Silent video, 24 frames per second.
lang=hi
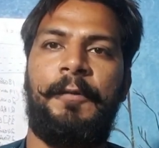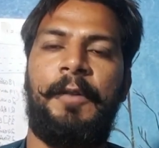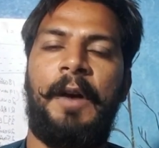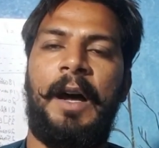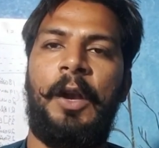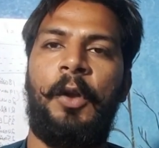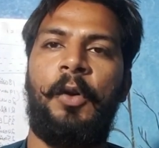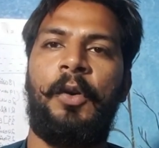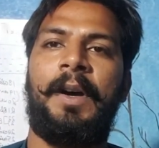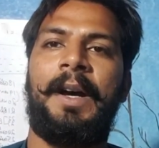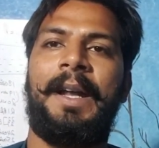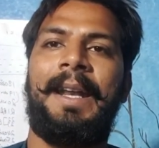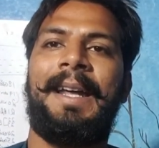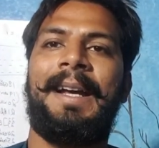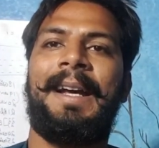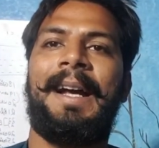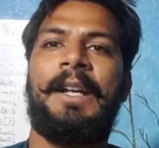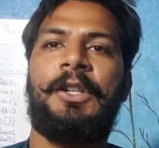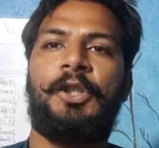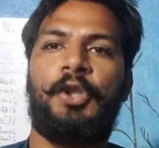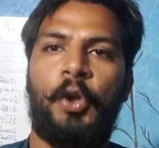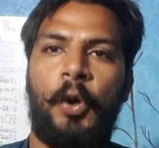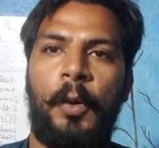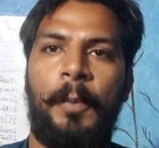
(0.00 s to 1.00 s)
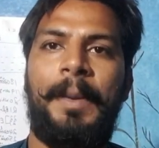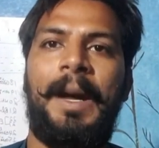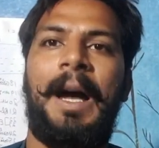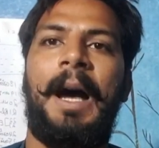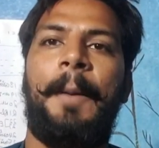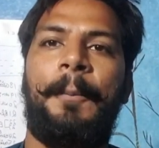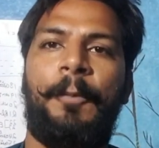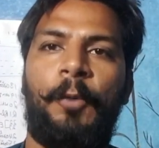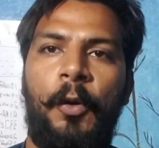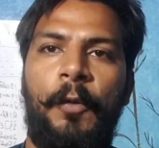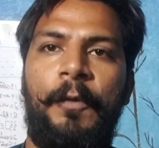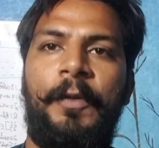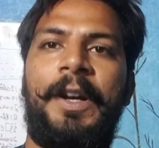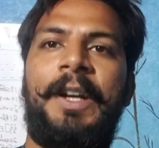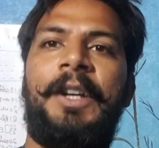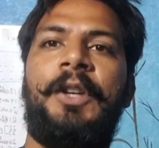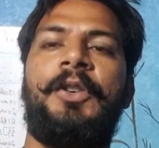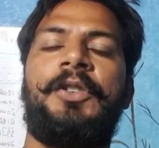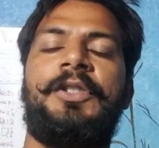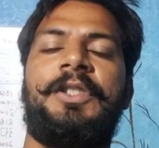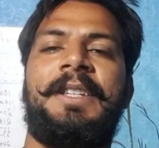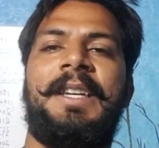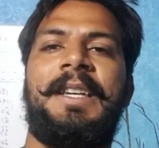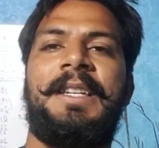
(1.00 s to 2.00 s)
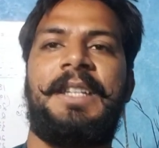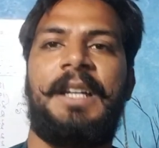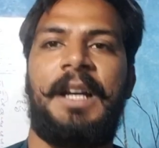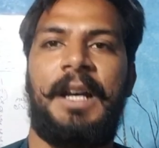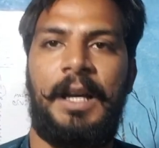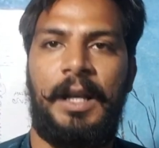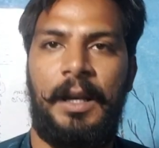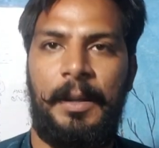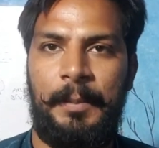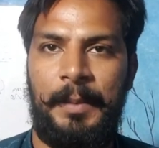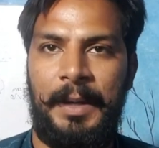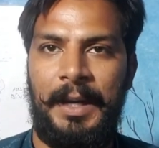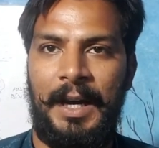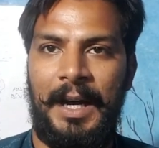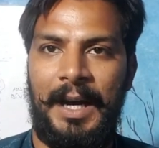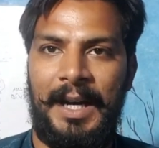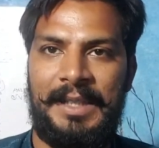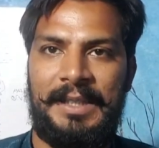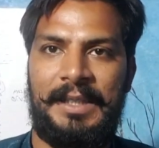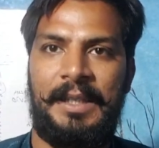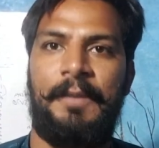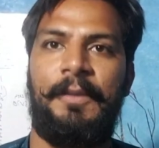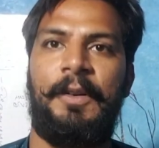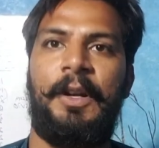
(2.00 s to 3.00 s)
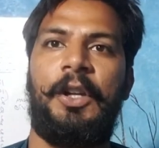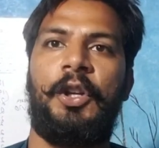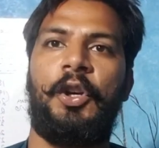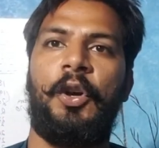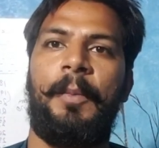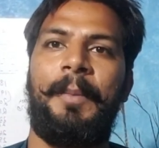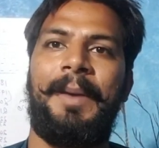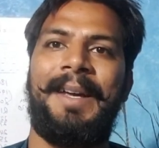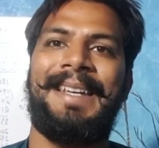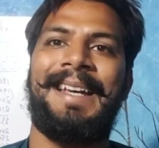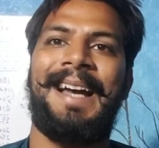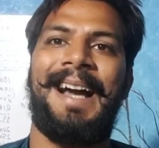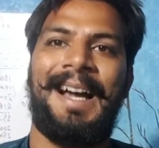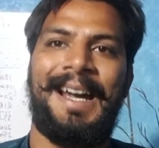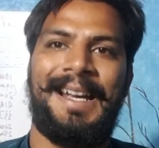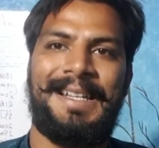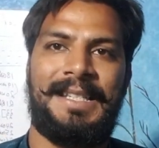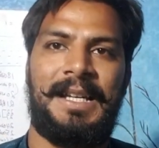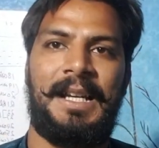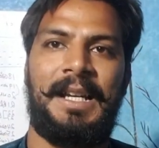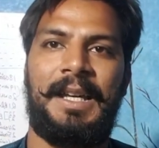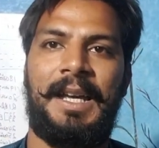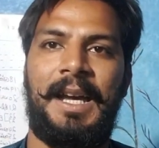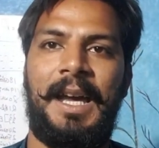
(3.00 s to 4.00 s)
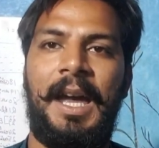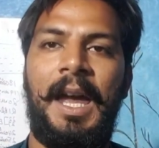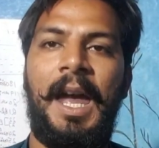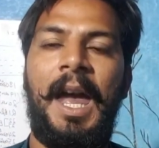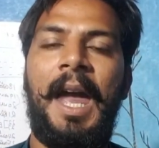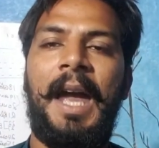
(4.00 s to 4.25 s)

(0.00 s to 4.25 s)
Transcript: फॉलो करेगा जो मैं आपको वीडियोस की शक्ल में आज की वीडियो में या आगे चल के